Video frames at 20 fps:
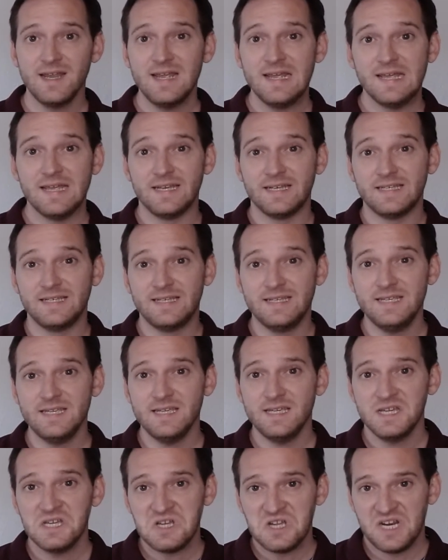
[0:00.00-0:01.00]
in
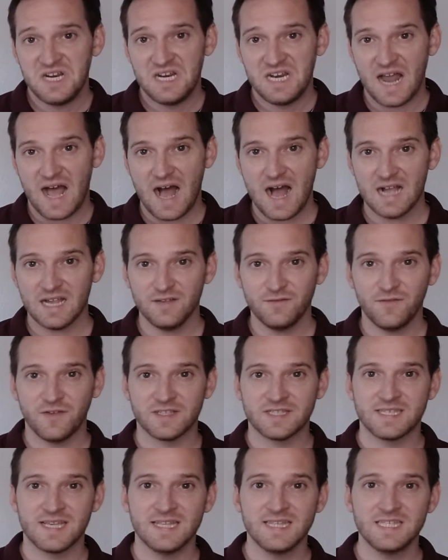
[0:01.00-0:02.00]
die Lage
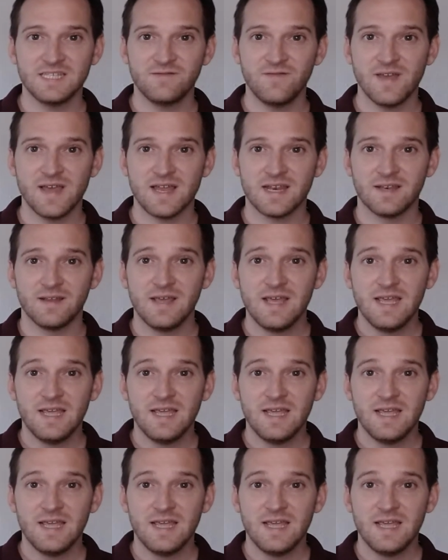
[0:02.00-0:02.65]
versetzt werden,